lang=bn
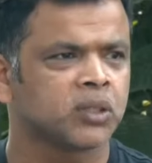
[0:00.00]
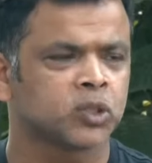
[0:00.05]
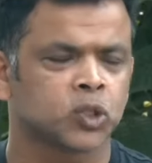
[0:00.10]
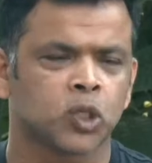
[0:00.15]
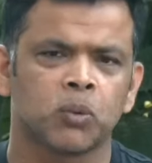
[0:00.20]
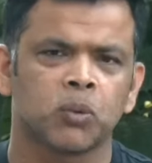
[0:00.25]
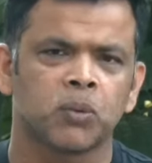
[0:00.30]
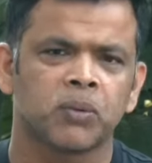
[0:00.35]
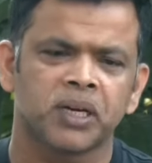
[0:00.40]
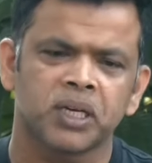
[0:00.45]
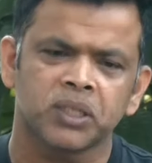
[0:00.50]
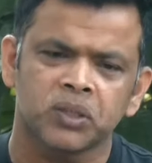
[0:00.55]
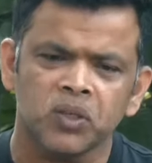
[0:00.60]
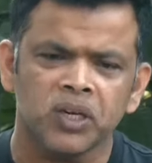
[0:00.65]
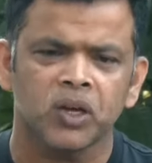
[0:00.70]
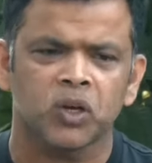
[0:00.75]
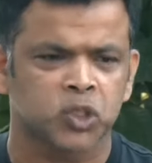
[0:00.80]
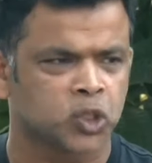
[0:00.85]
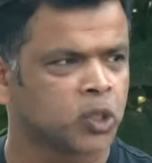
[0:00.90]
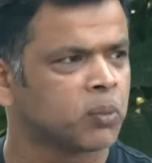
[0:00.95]
সমমানে তো
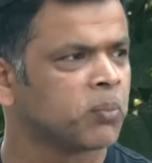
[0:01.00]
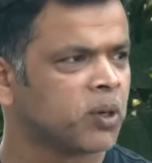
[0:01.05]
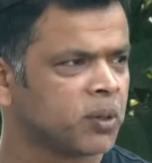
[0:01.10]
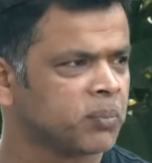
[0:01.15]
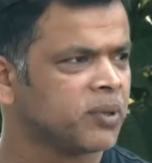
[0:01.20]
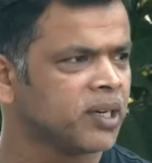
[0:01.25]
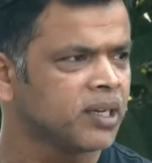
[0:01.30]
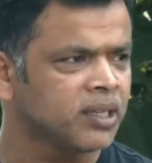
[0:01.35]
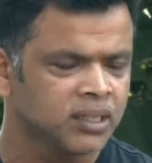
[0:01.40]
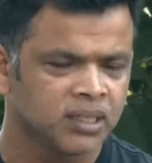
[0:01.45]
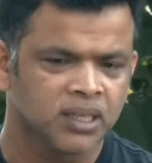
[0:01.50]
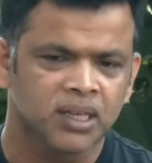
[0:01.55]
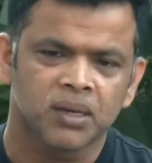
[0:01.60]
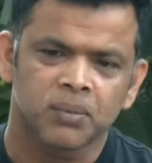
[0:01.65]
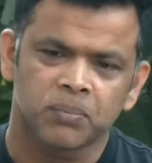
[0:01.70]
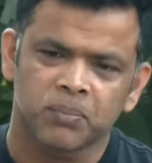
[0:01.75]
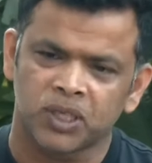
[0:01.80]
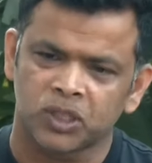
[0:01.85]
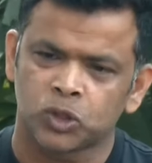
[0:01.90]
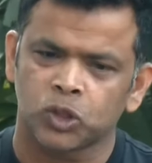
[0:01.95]
নেওয়া সম্ভব না
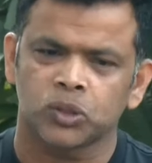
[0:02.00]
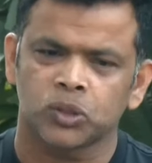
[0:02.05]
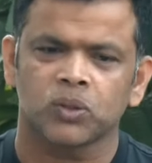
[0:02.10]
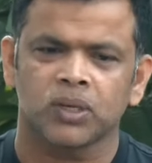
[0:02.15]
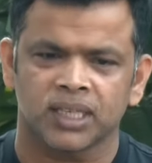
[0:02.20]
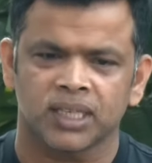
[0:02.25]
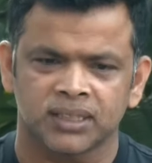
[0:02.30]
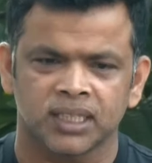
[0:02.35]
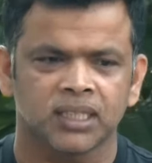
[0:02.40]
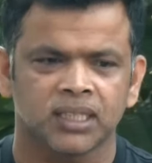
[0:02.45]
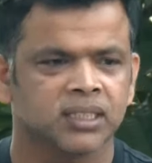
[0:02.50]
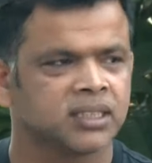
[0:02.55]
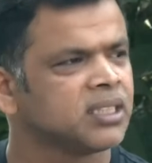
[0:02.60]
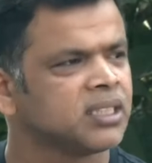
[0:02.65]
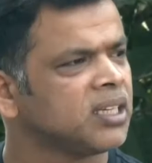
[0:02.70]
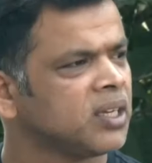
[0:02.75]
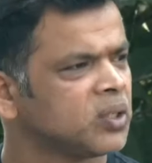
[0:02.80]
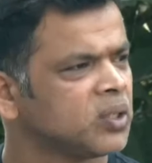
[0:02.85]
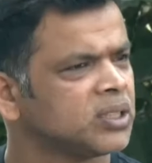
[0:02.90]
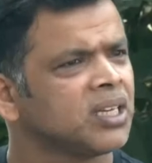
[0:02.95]
বাট যত কাছাকাছি
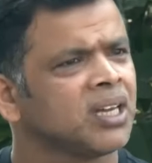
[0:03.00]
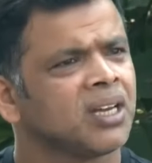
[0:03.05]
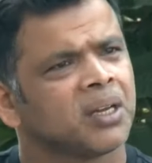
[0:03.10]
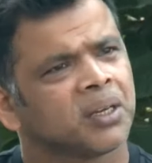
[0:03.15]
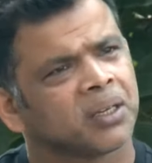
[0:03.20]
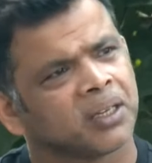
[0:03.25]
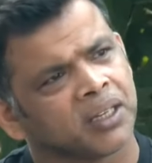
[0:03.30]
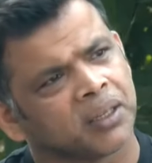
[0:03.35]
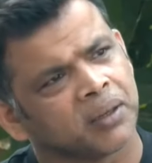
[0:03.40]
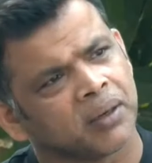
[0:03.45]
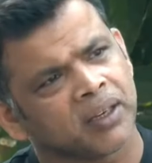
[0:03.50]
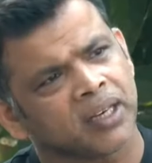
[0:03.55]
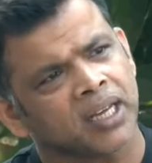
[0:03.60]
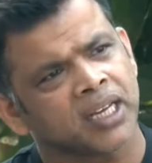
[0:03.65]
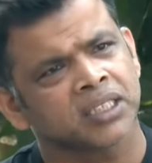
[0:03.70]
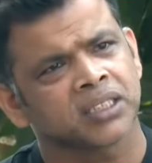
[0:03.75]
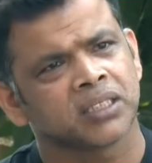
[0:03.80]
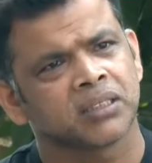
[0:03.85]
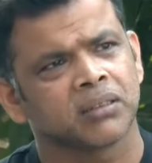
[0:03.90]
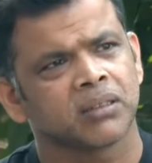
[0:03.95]
নেওয়া যায়
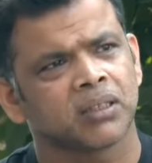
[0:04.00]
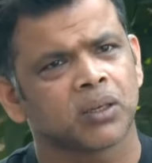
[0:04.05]
লাস্ট